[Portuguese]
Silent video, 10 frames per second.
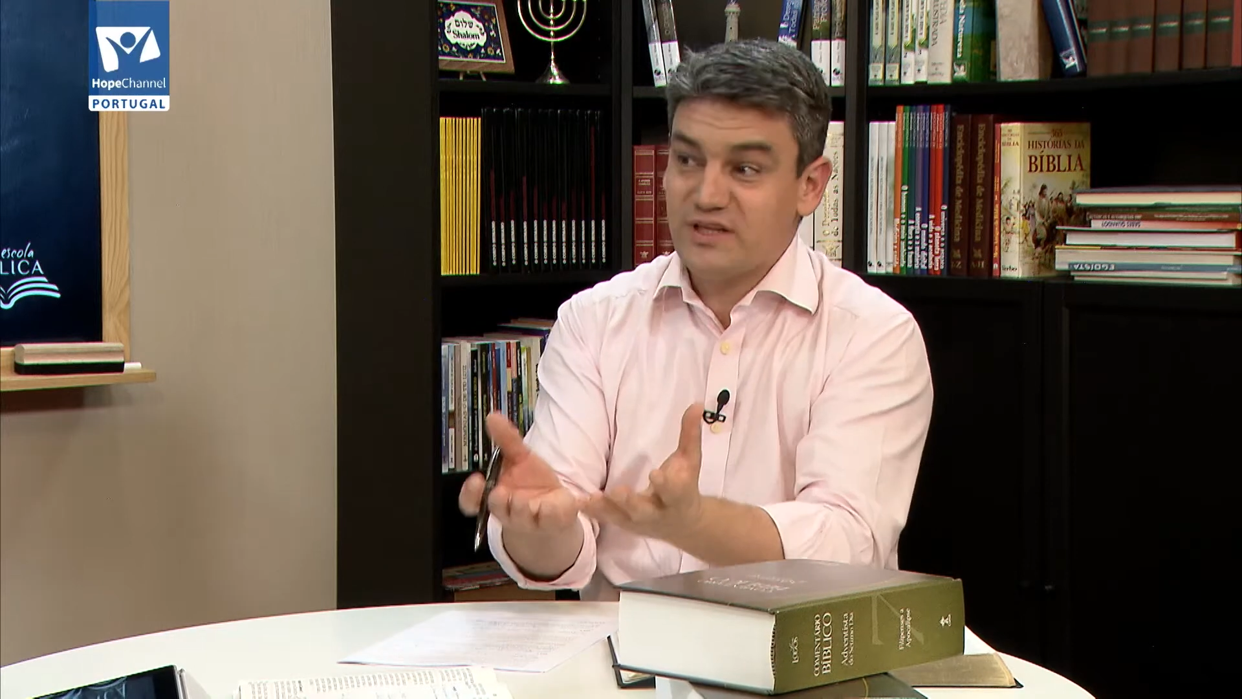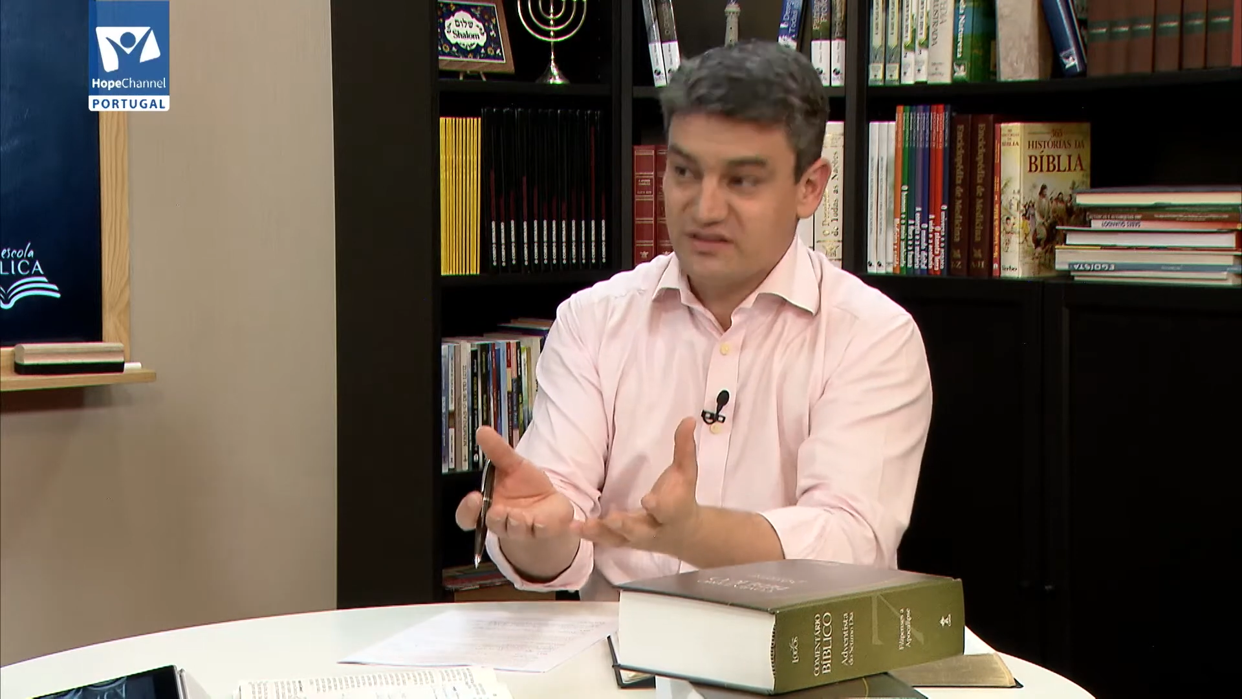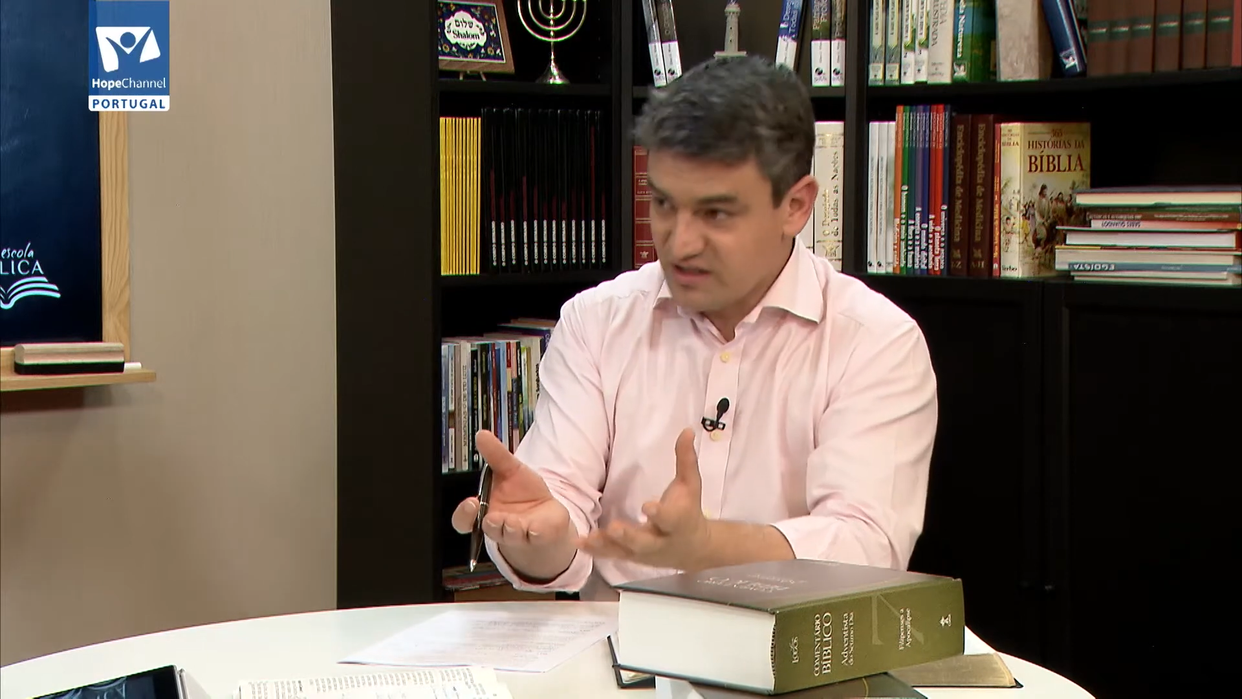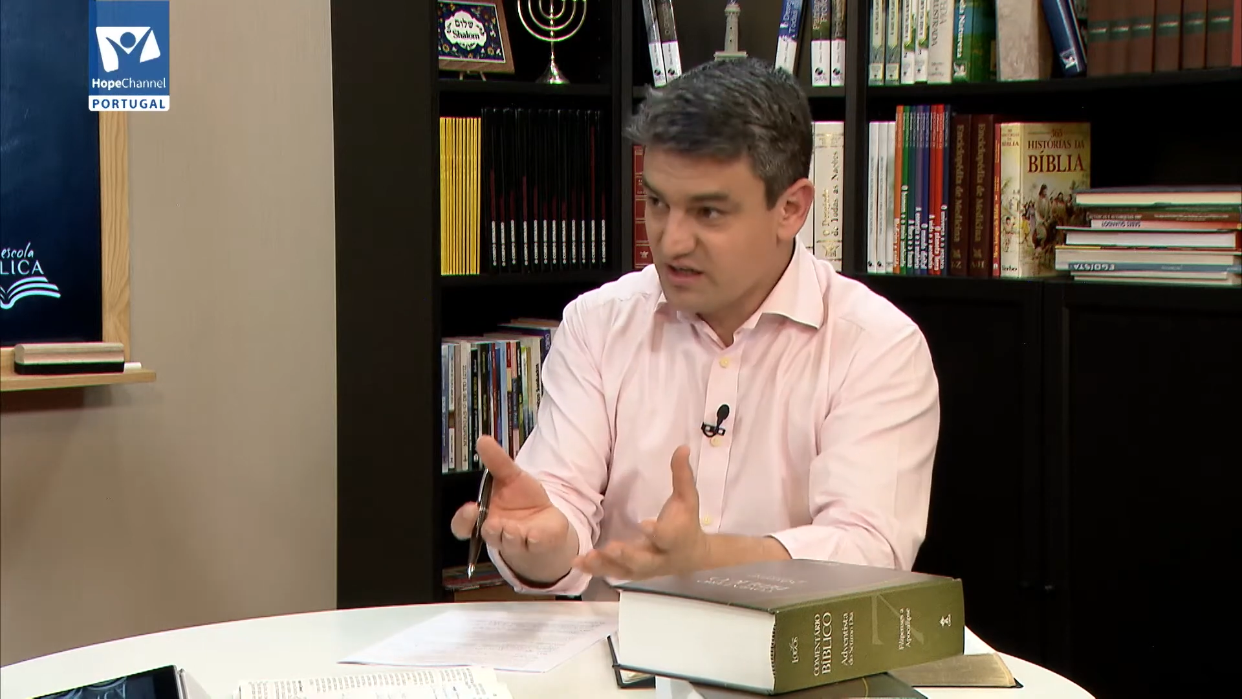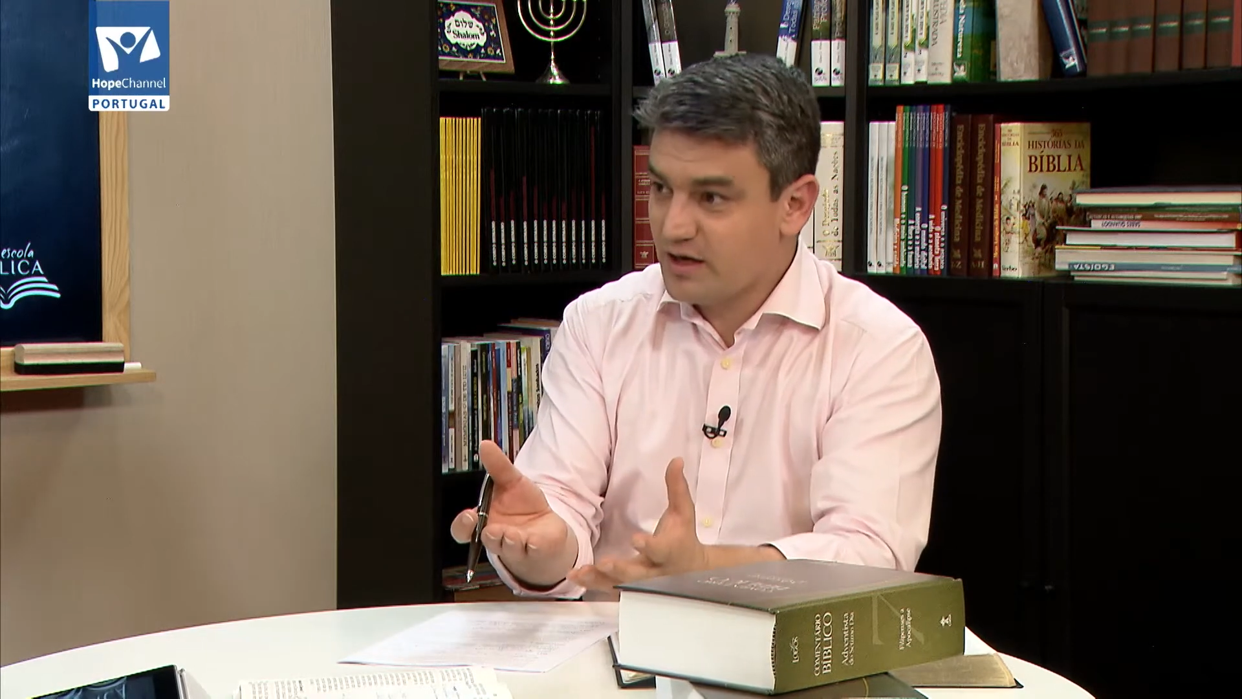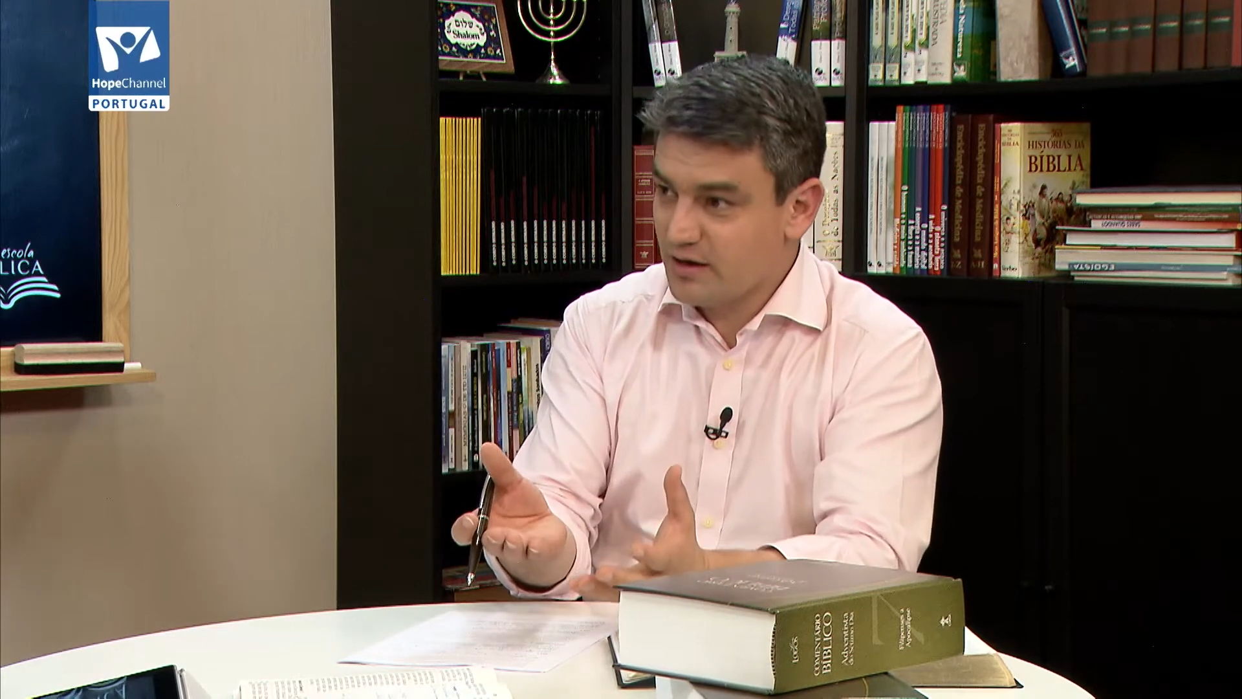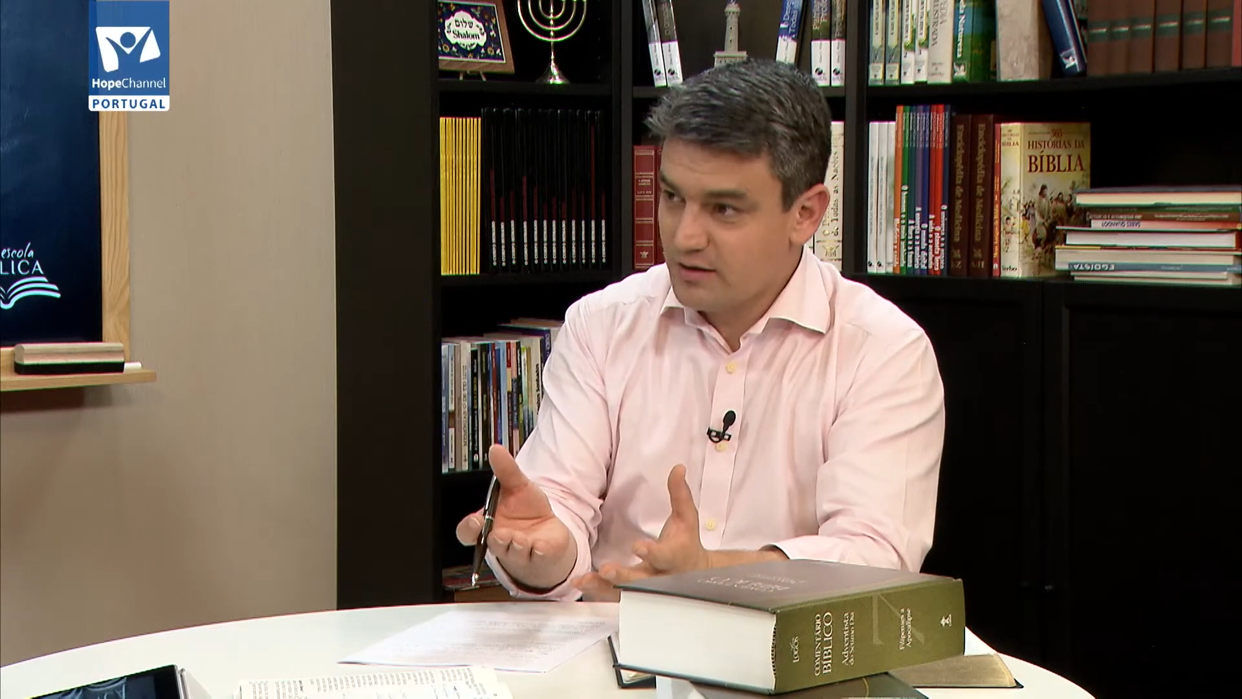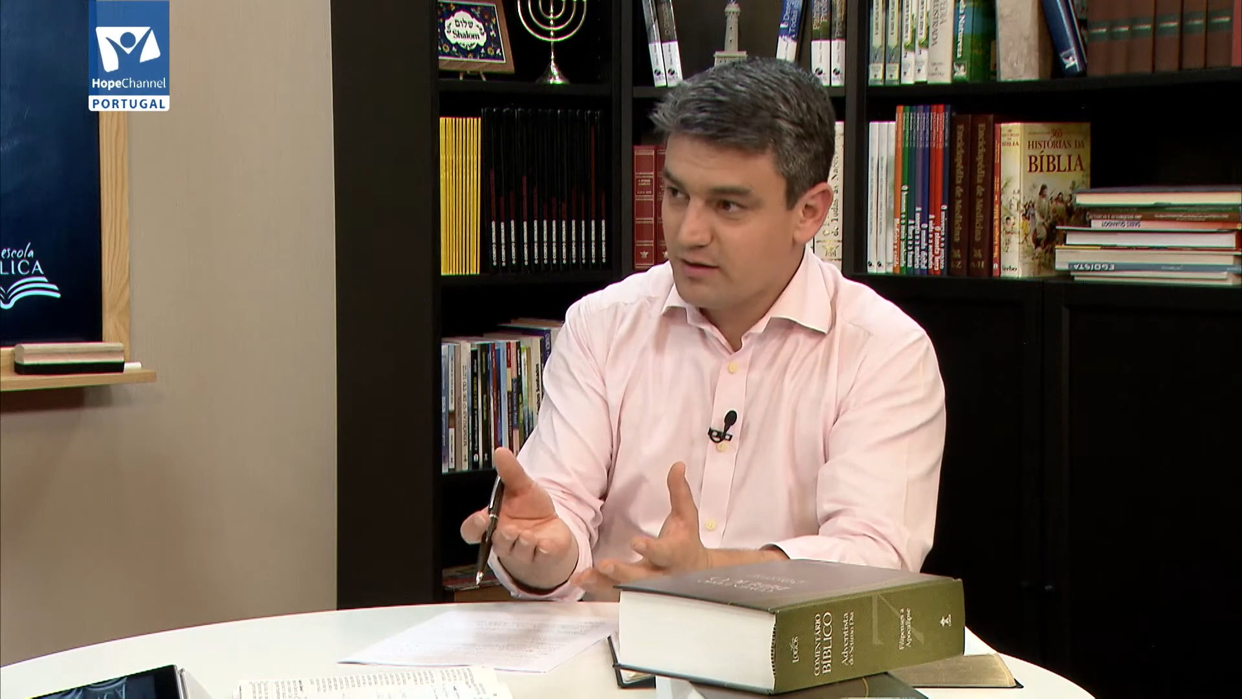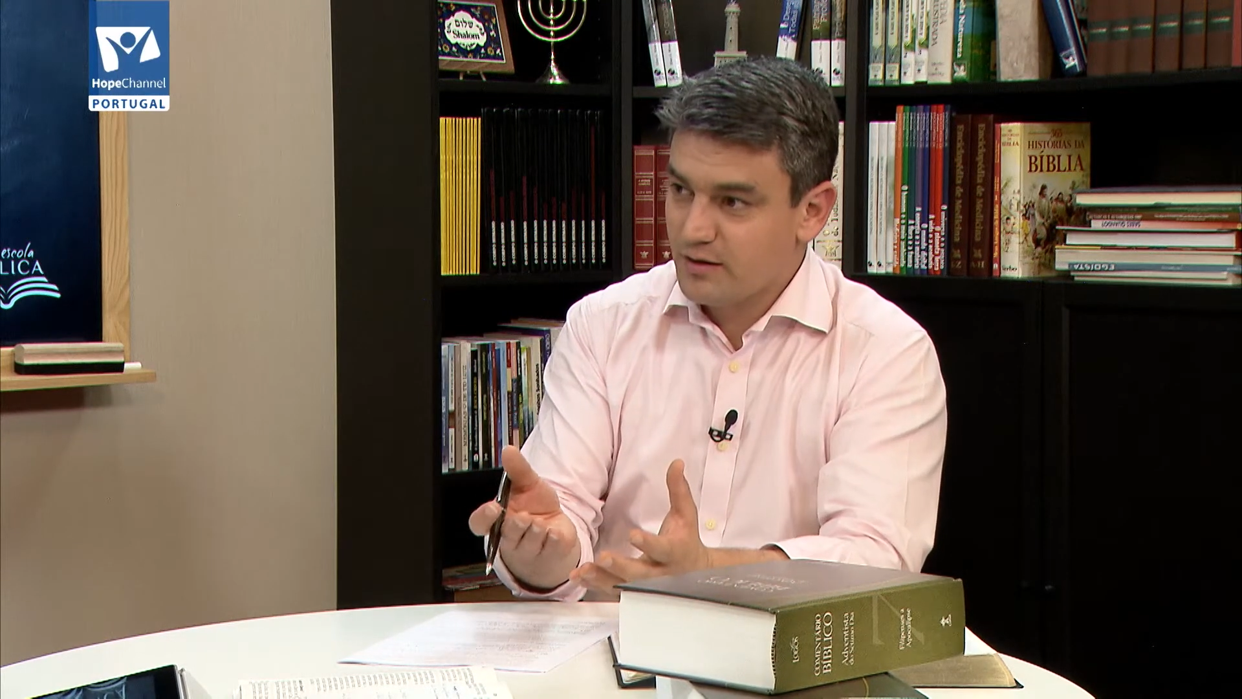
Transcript: indica,